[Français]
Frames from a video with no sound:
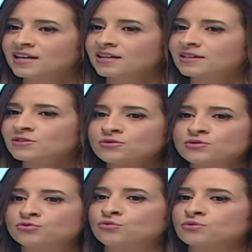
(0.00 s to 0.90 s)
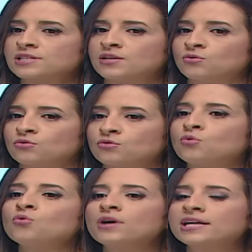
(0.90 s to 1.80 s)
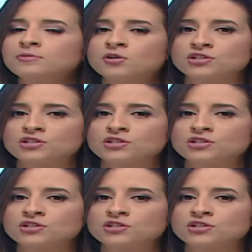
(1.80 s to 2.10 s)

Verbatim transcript: Euh, quels sont les autres conseils Concrètement,